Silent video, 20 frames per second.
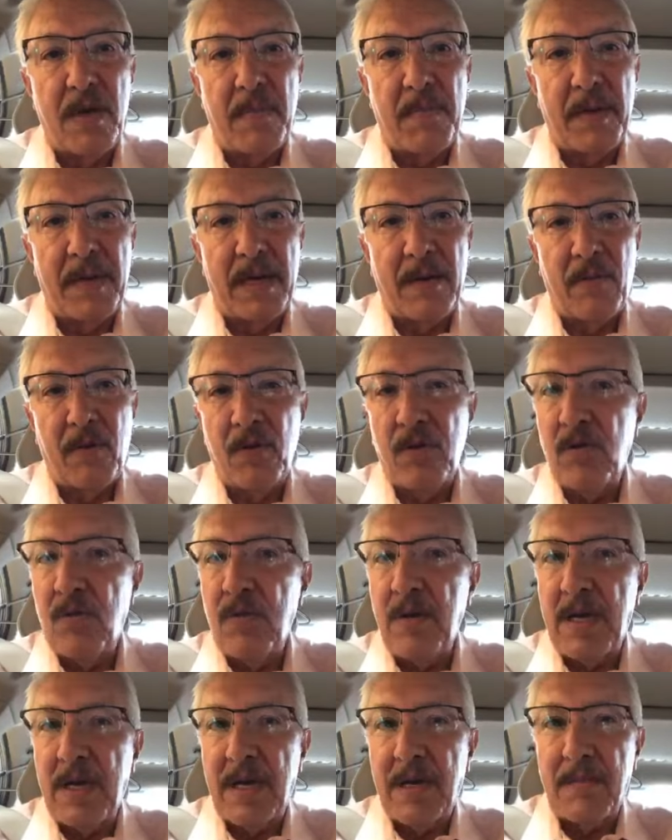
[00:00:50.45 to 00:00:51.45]
Esperamos
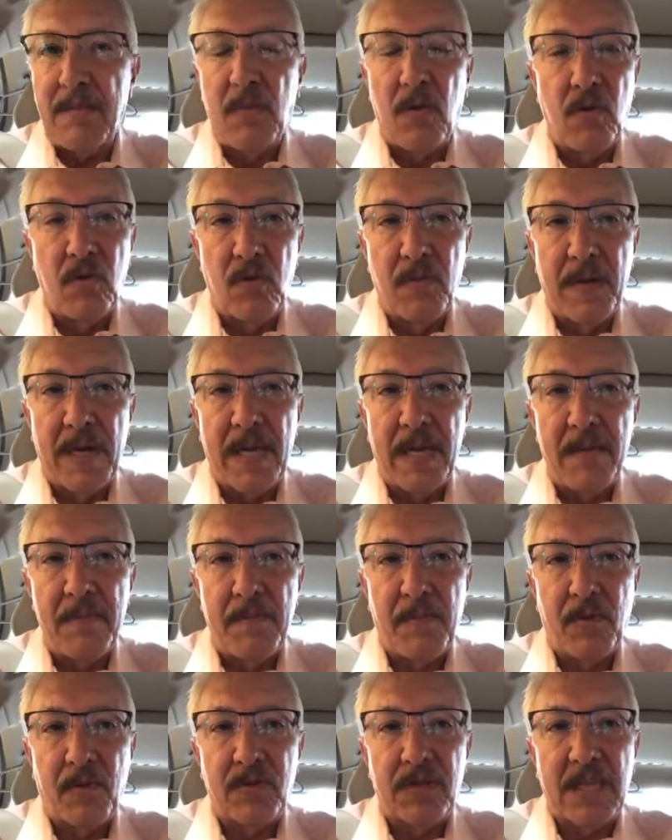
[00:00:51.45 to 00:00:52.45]
lluvias, volúmenes
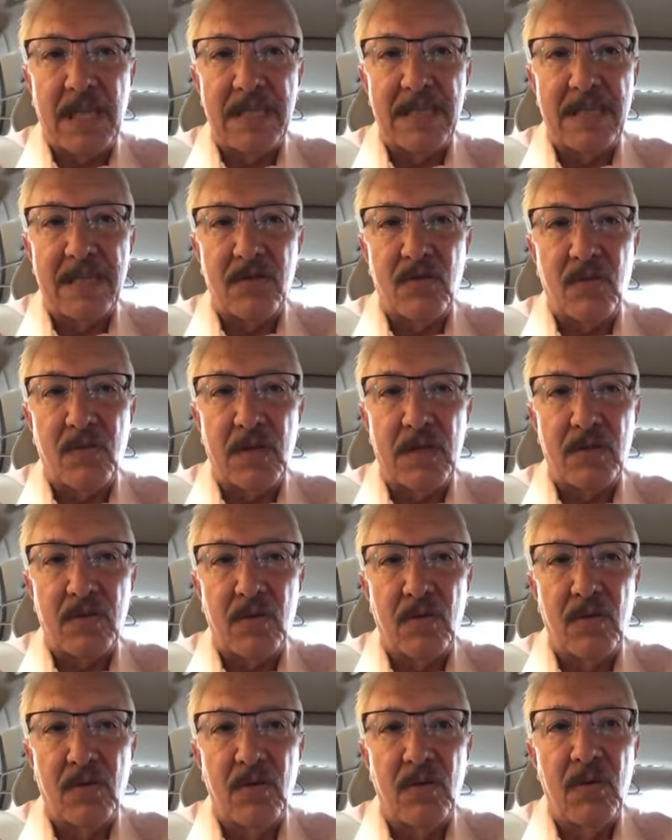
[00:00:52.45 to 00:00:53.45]
importantes sobre
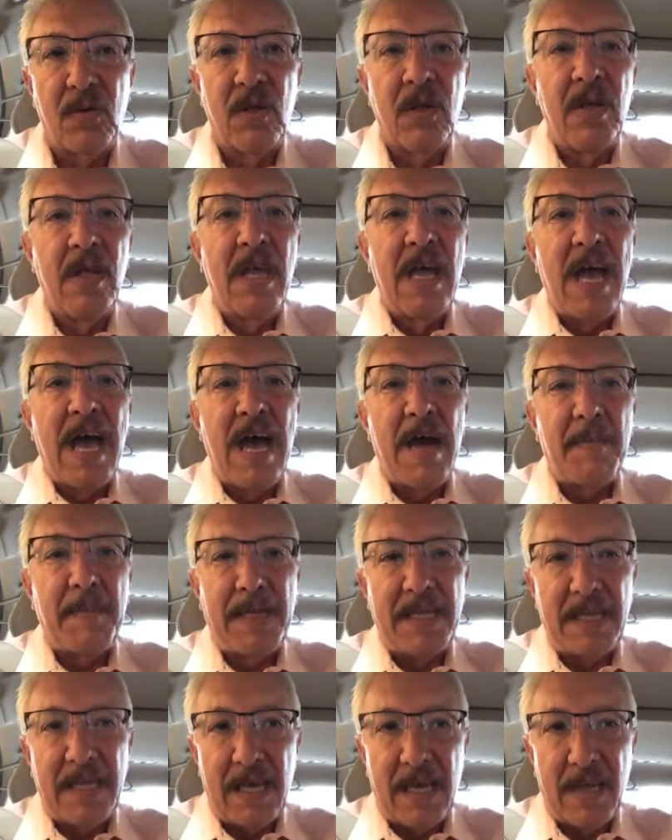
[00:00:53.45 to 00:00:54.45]
todo a
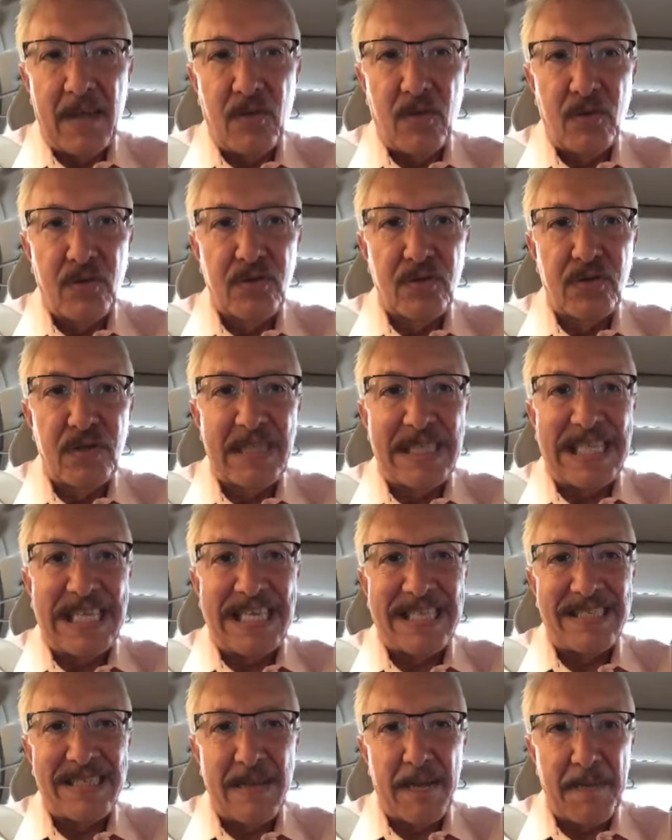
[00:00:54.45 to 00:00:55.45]
mediados de
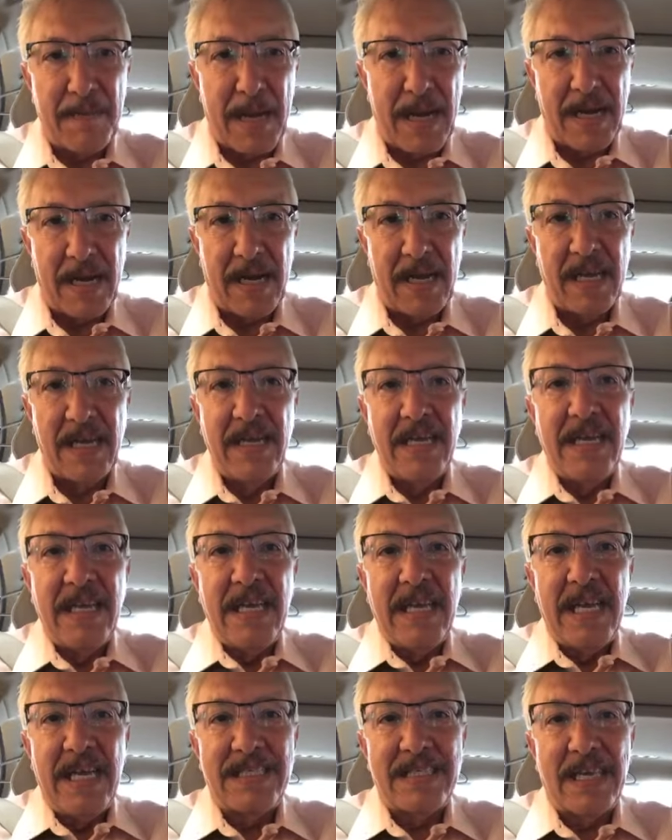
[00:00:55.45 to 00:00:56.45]
semana.
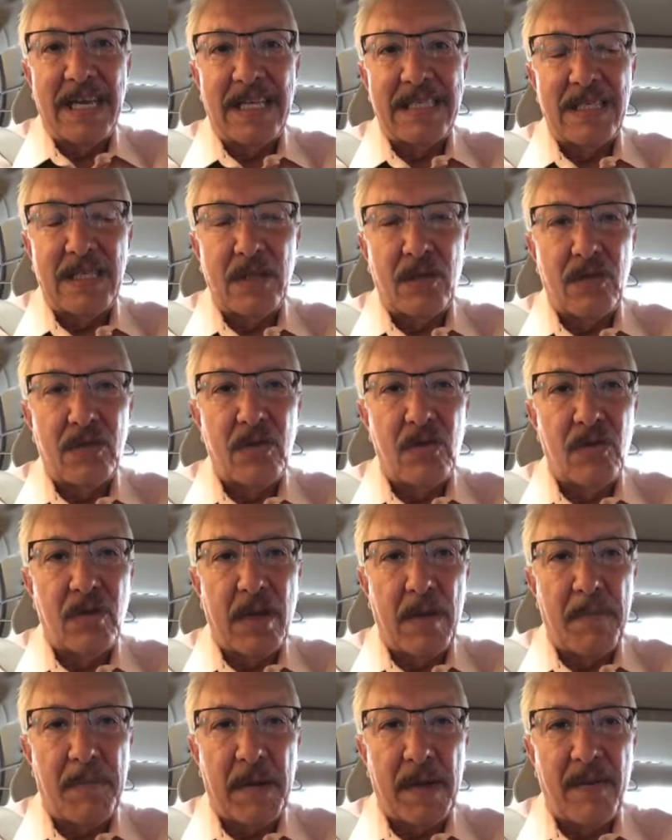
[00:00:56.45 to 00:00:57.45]
Esa es la situación
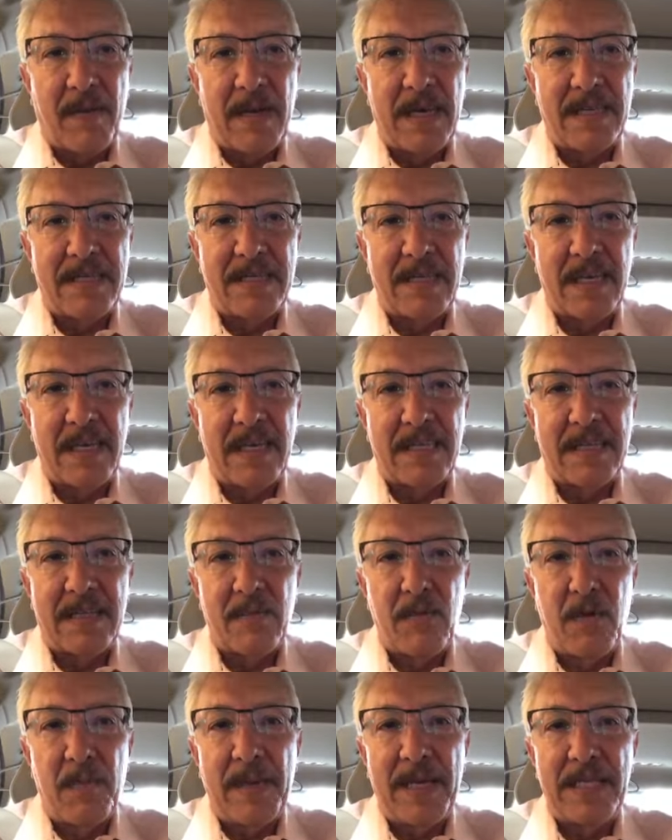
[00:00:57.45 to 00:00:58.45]
que prevalece en este
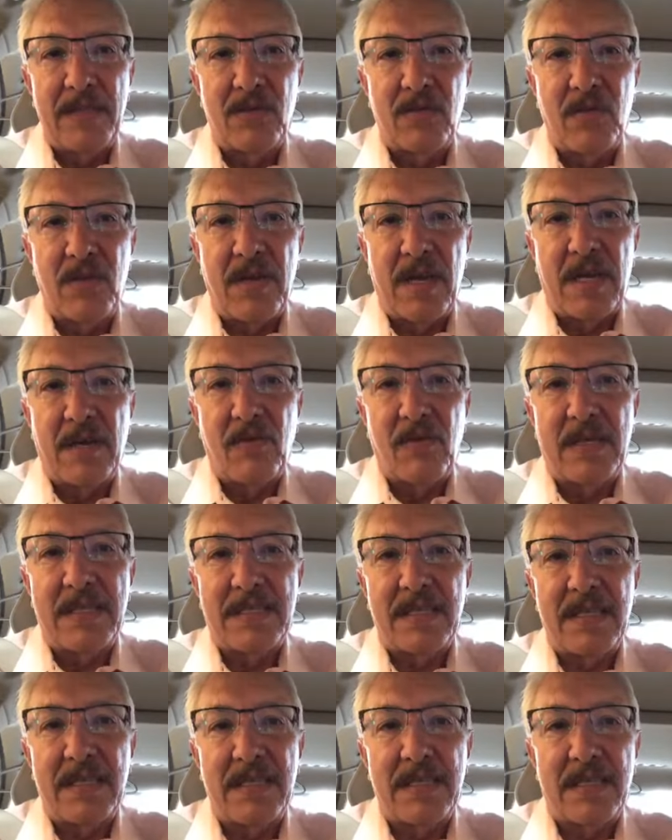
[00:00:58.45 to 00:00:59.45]
momento y ya no
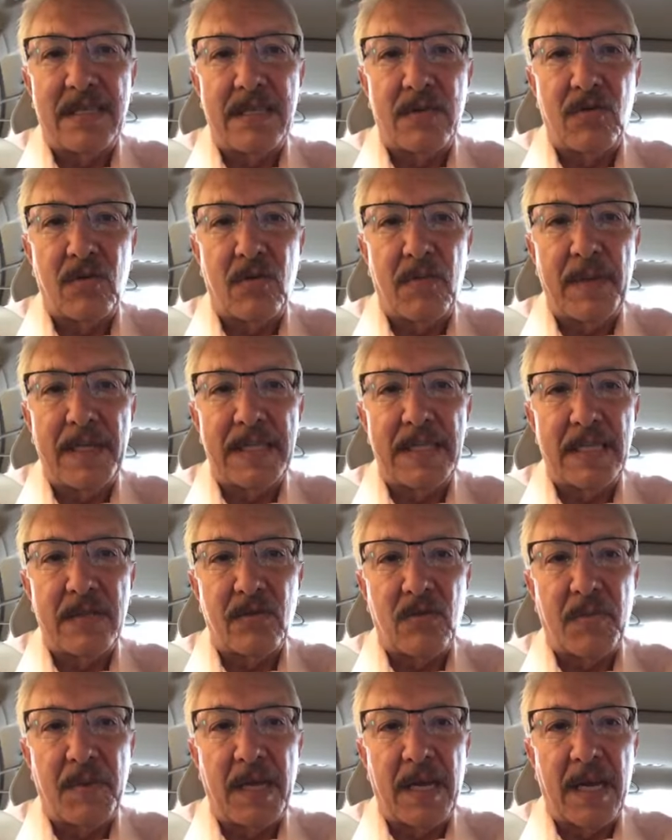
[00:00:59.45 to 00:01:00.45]
existe tormenta
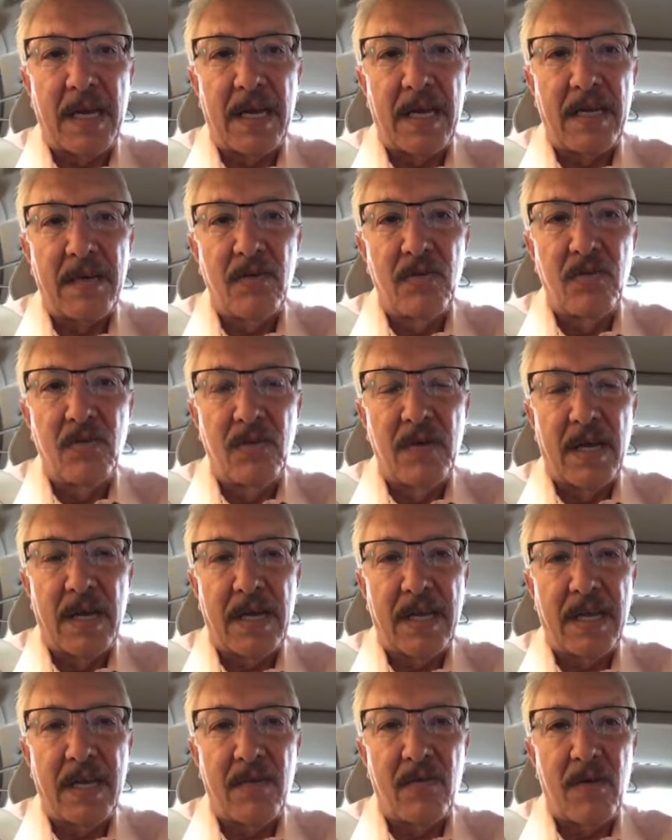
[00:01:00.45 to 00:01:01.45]
tropical alguna
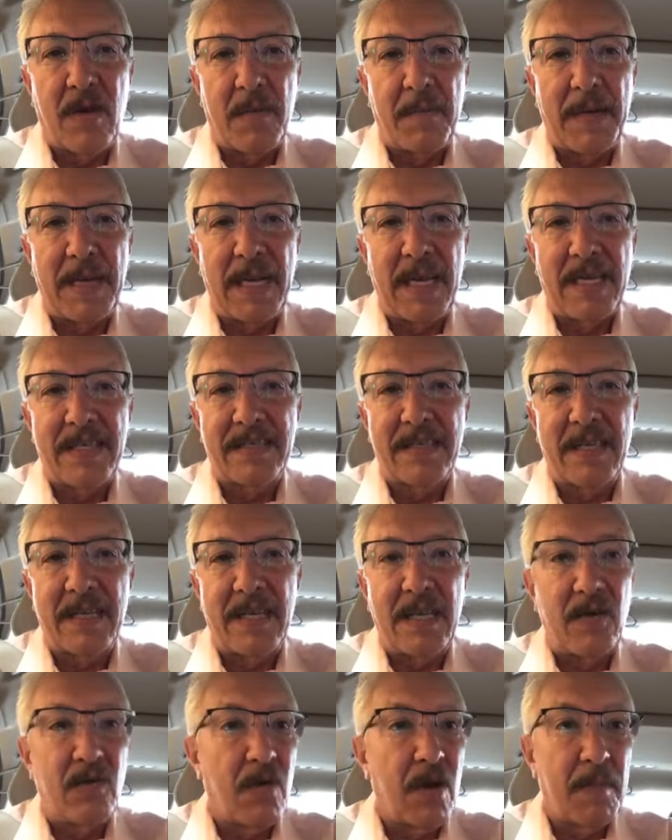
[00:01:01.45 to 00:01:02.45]
que nos amenace
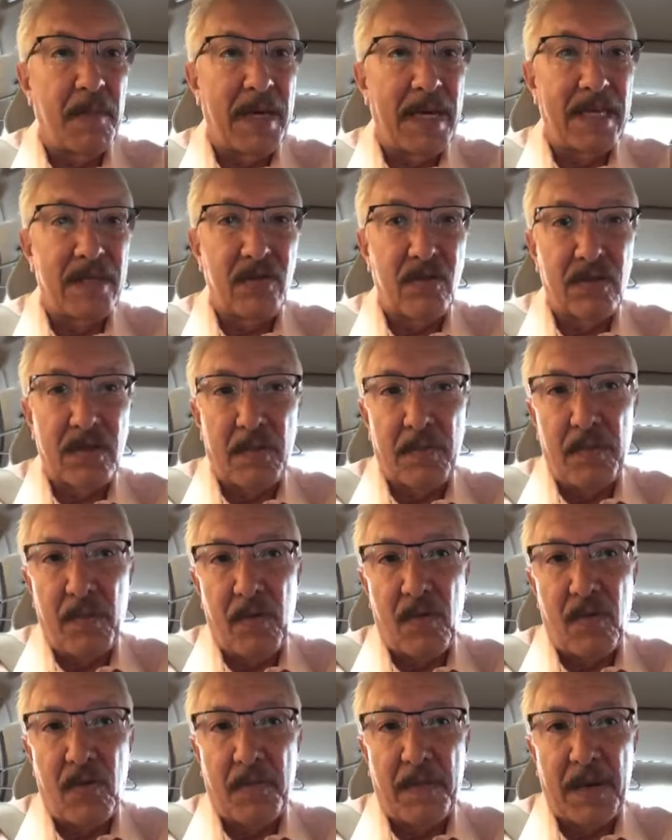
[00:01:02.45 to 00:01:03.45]
ni nos amenazó tampoco.